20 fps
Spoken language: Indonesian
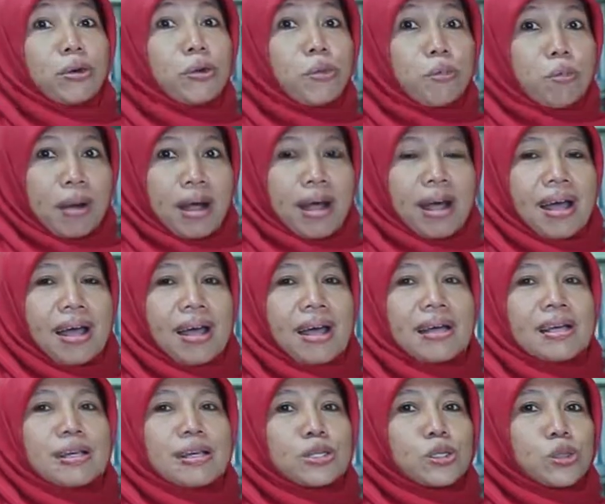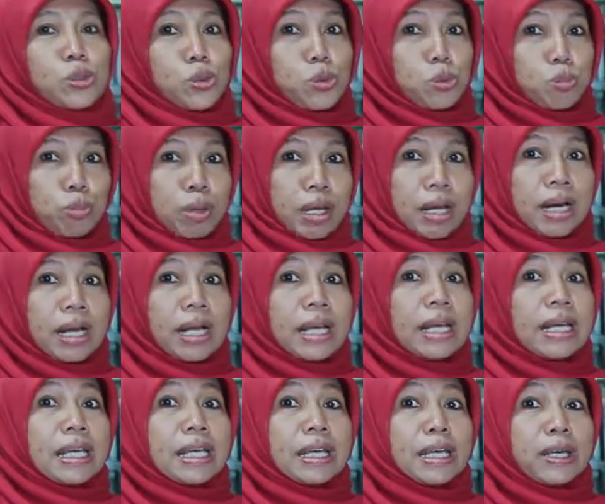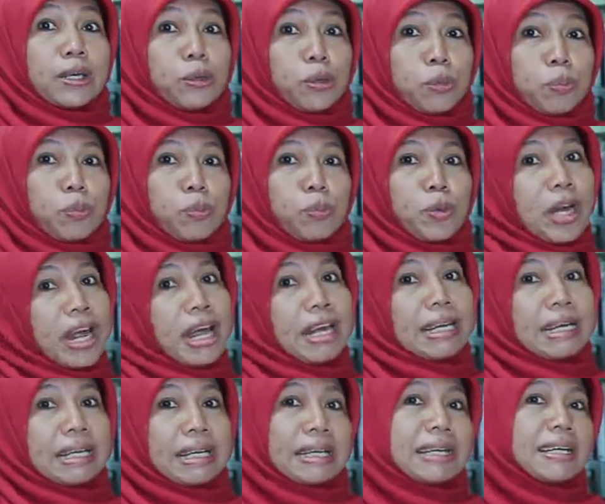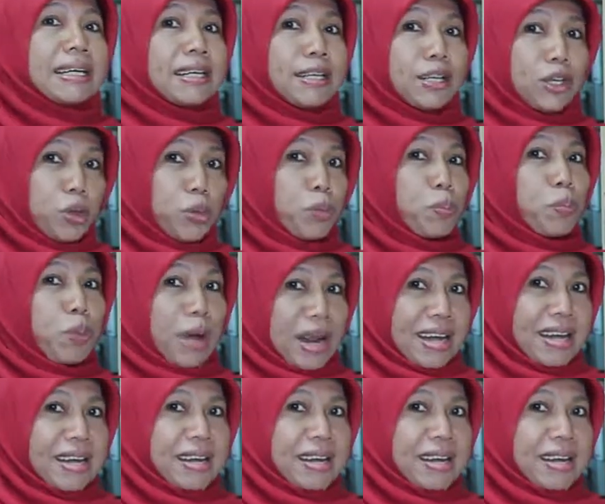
rumah sumber hidup dan kehidupan.